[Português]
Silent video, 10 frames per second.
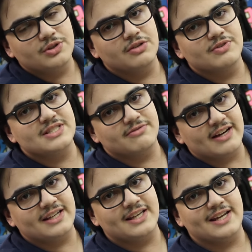do que você
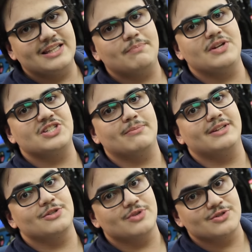vai querer e depende também
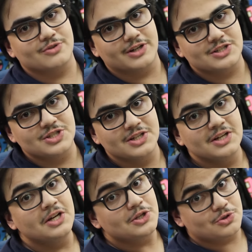da sua sorte.
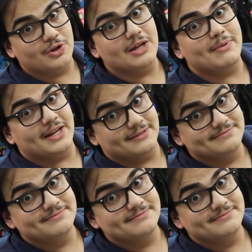Escolha bem.